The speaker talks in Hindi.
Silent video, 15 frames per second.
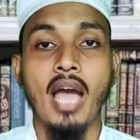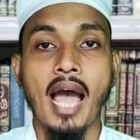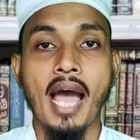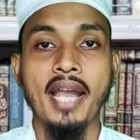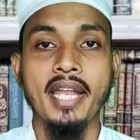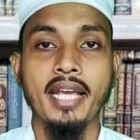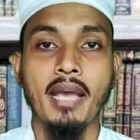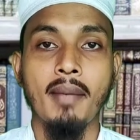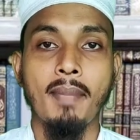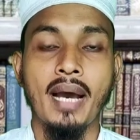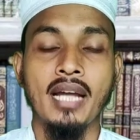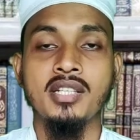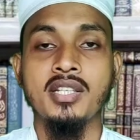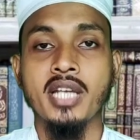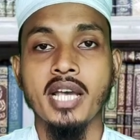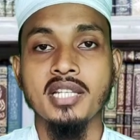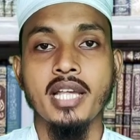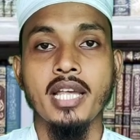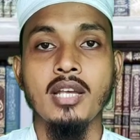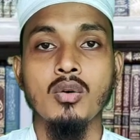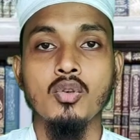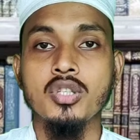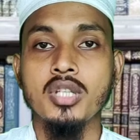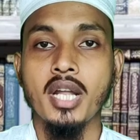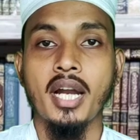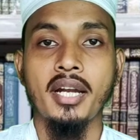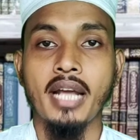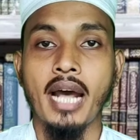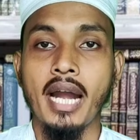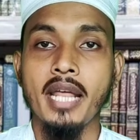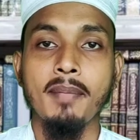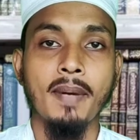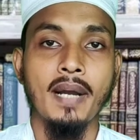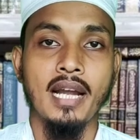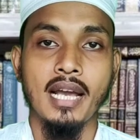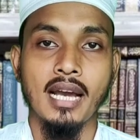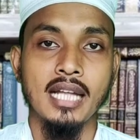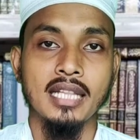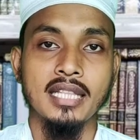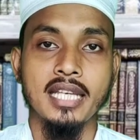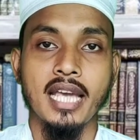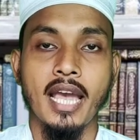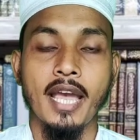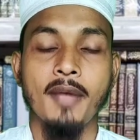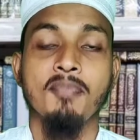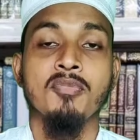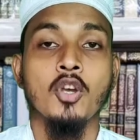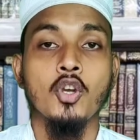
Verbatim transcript: आने के बाद जैसे ही उस तरह दाढ़ी पर लगाती है